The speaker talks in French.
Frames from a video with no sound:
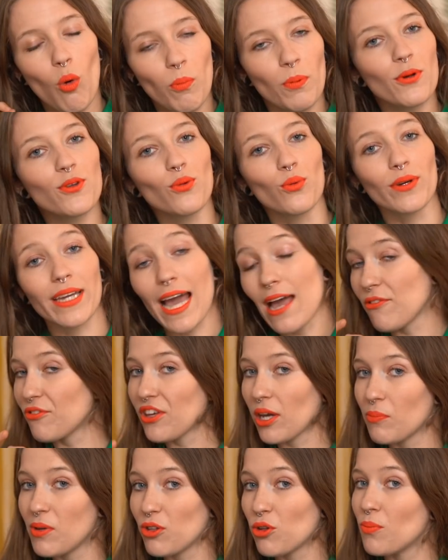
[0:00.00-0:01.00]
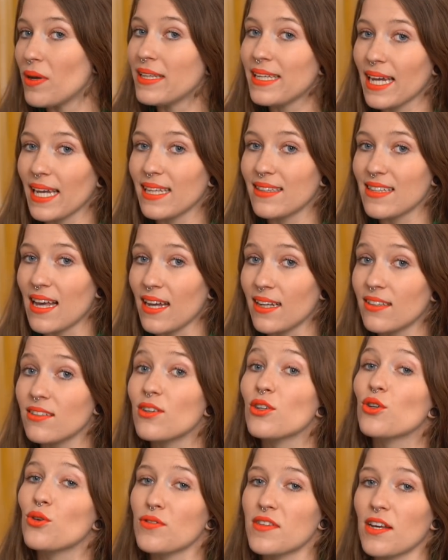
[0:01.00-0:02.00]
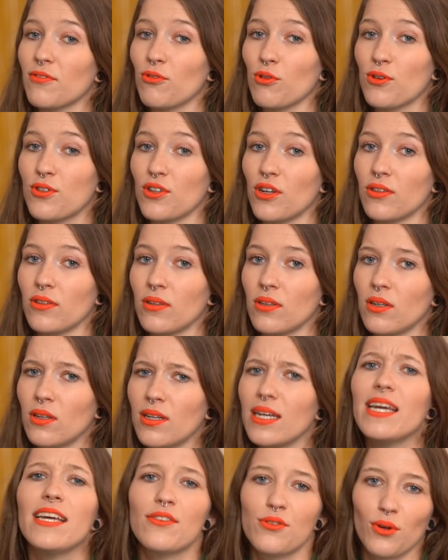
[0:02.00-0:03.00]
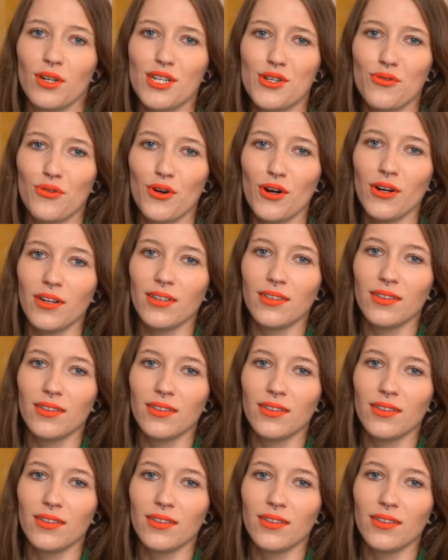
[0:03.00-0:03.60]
On peut donc affirmer de manière exacte que ça fonctionne. Et sur les chevaux